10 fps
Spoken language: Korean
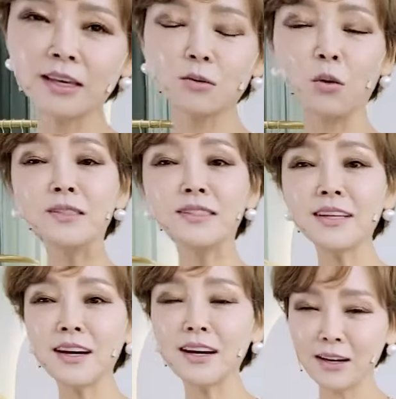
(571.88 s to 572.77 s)
이게
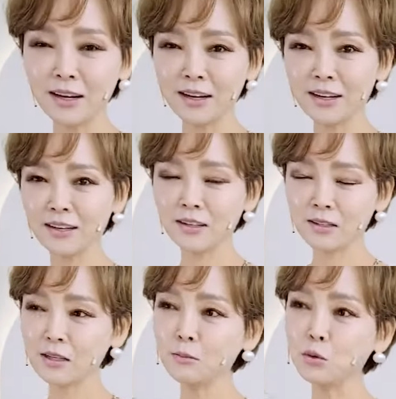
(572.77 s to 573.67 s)
원사가
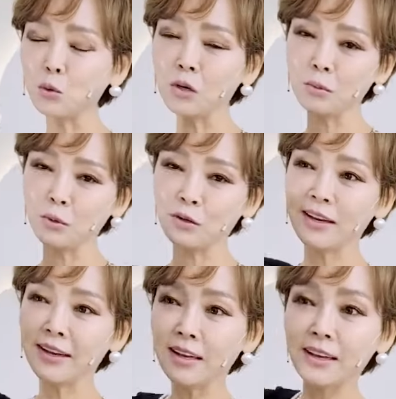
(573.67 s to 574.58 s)
참 좋아.
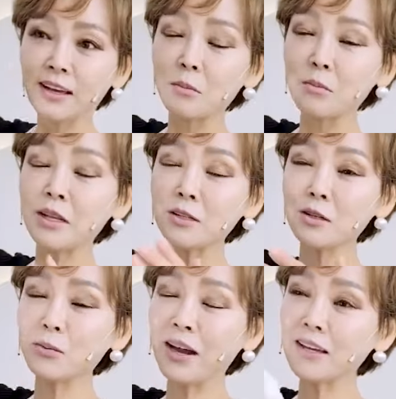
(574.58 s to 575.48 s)

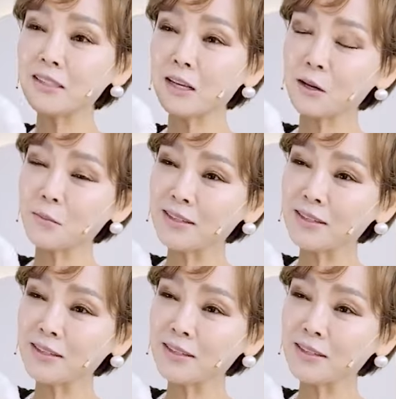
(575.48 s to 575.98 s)
매니저님 하얀색이랑